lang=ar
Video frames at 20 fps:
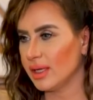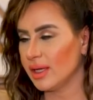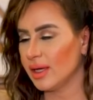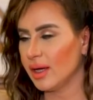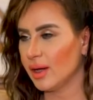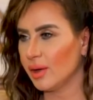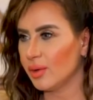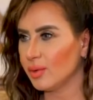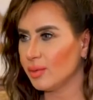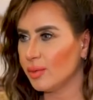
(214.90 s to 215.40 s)

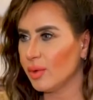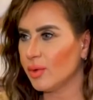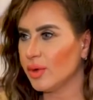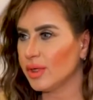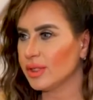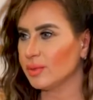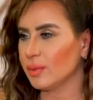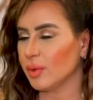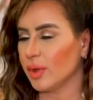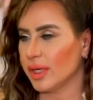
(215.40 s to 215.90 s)
او
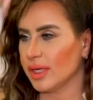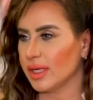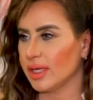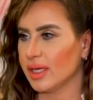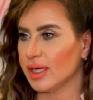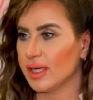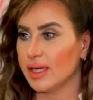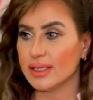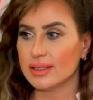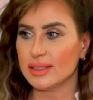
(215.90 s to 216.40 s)
مواد
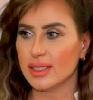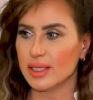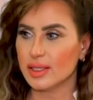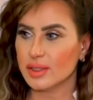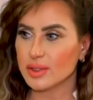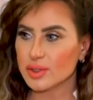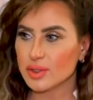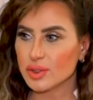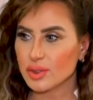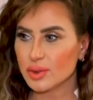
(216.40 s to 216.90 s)
معينه،
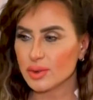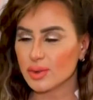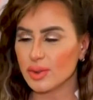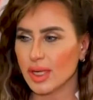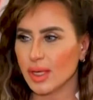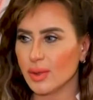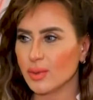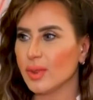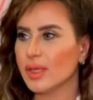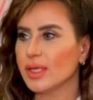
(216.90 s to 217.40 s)
عطارد شنو
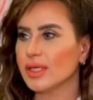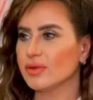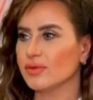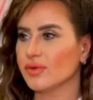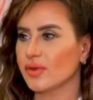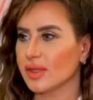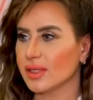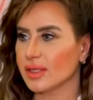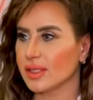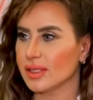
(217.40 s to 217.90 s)
الالوان اللي
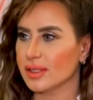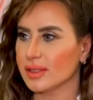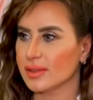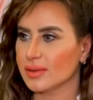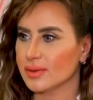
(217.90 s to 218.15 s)
تفضلها؟